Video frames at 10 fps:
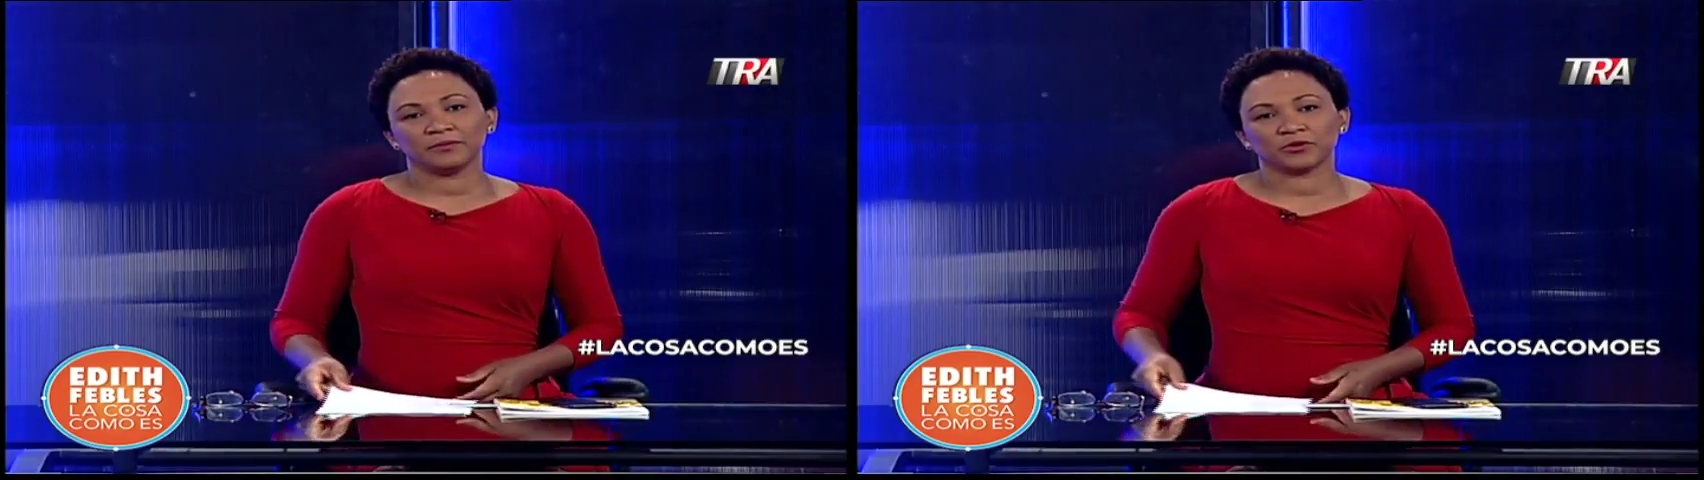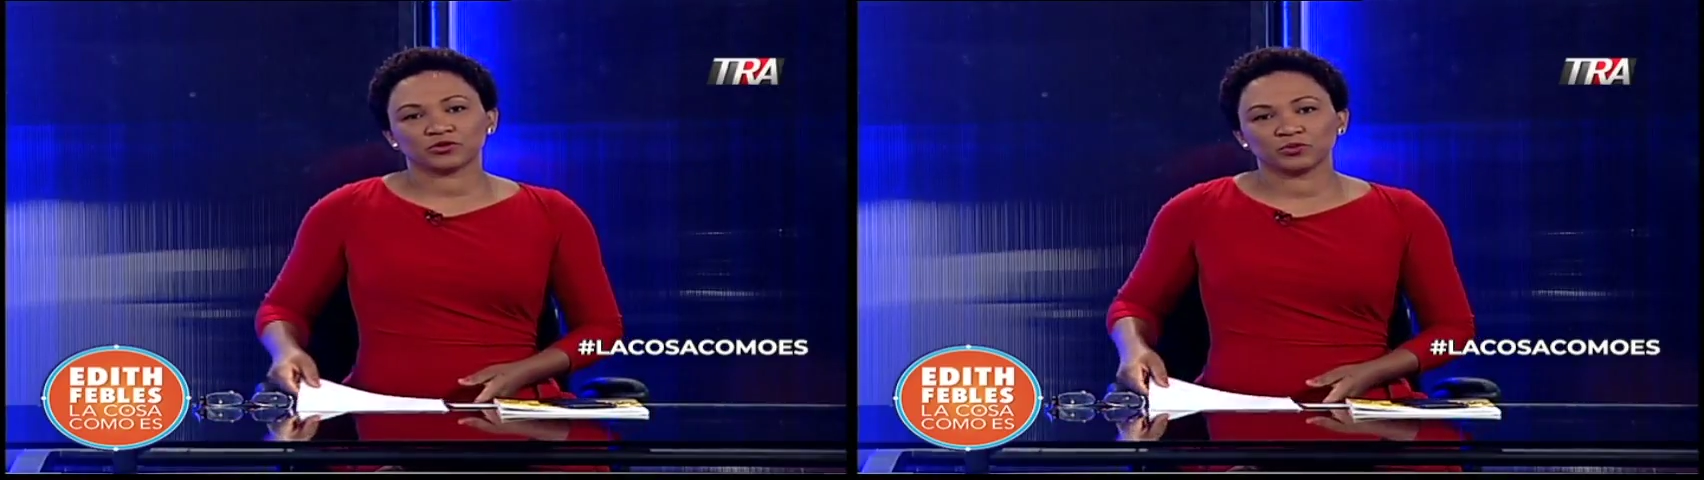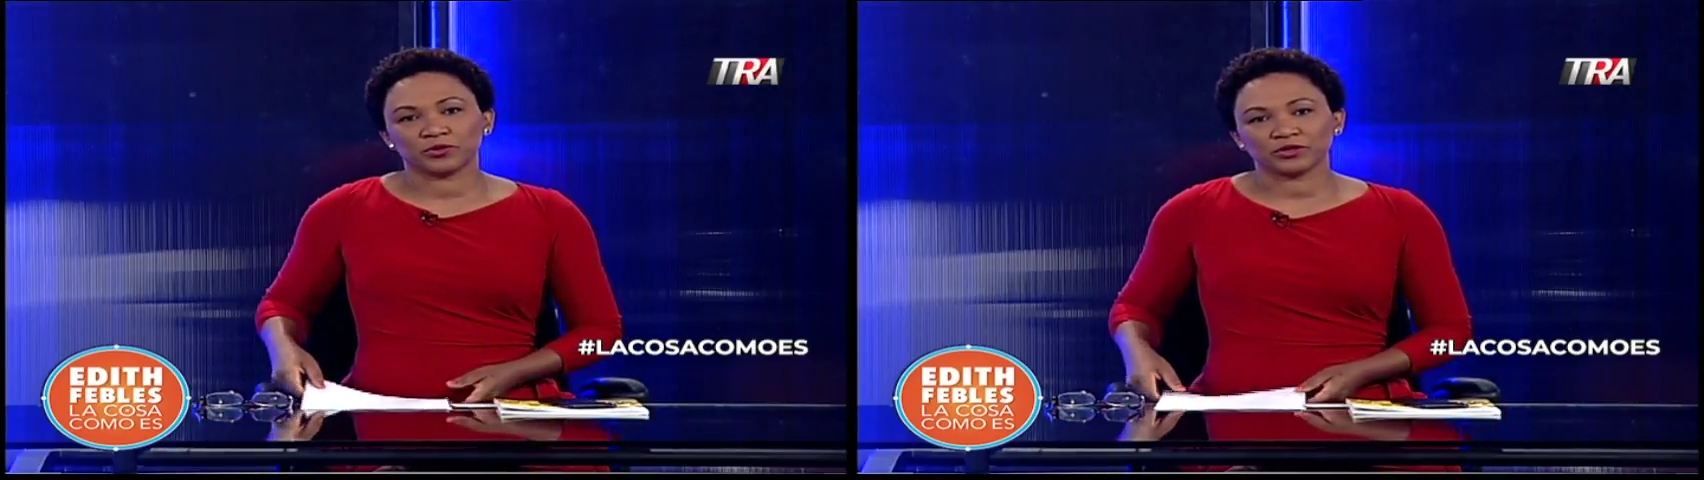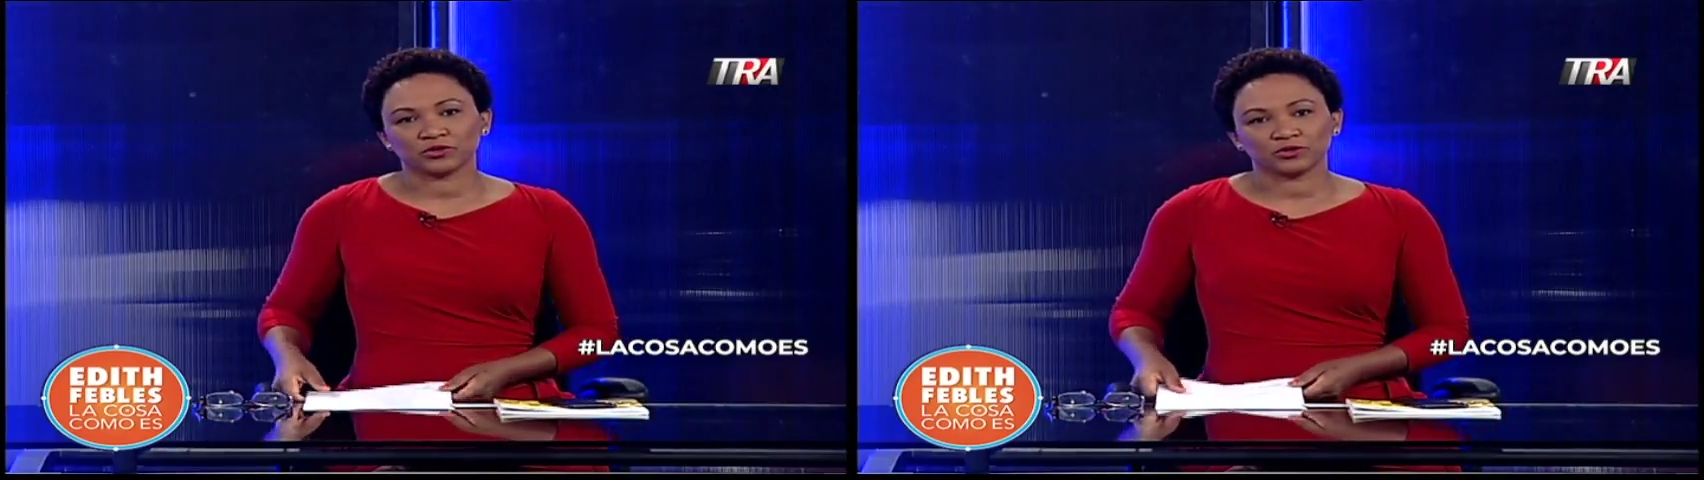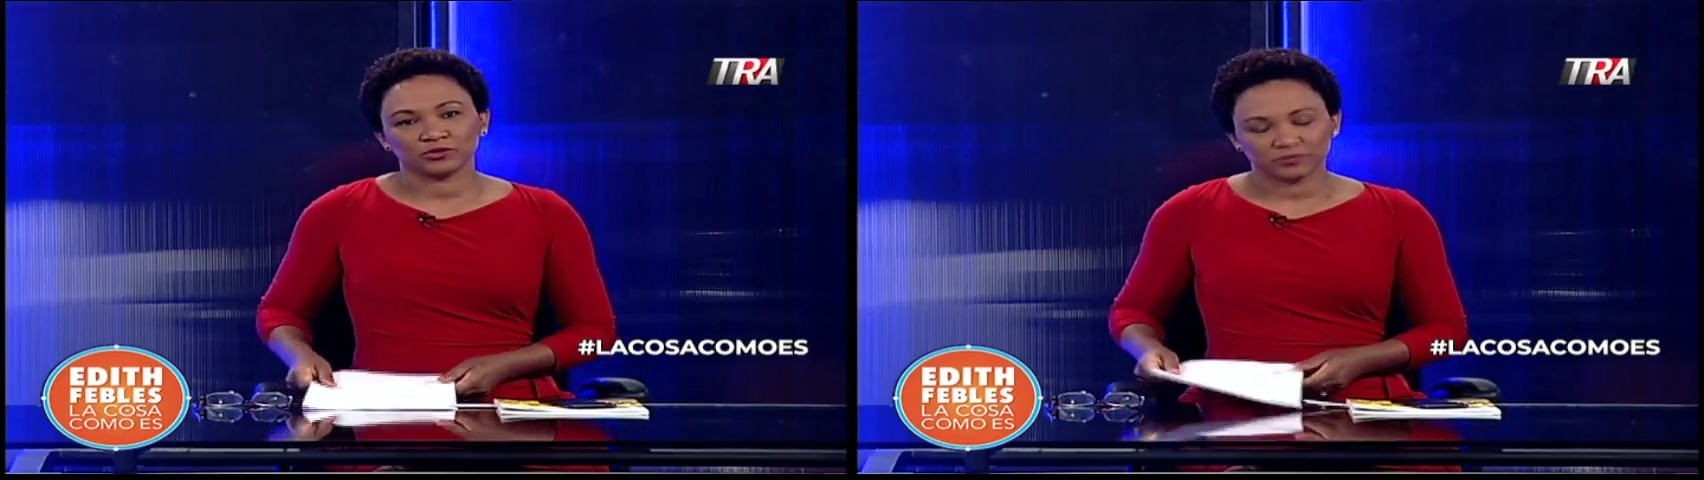Y por
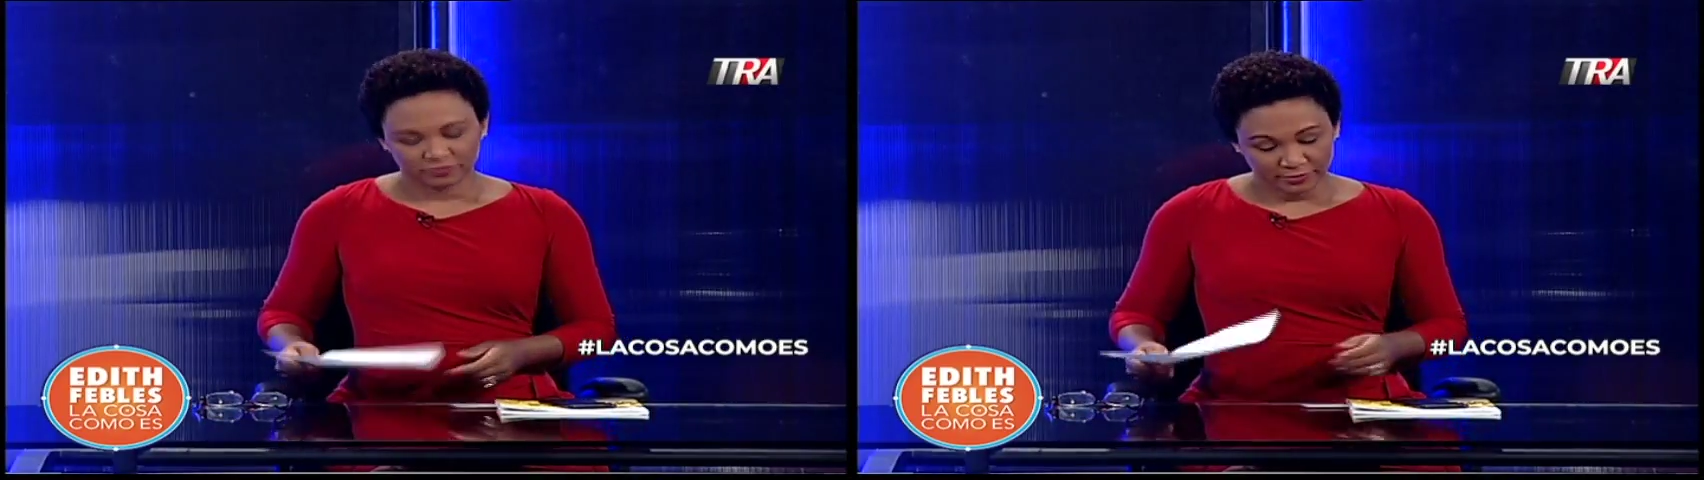supuesto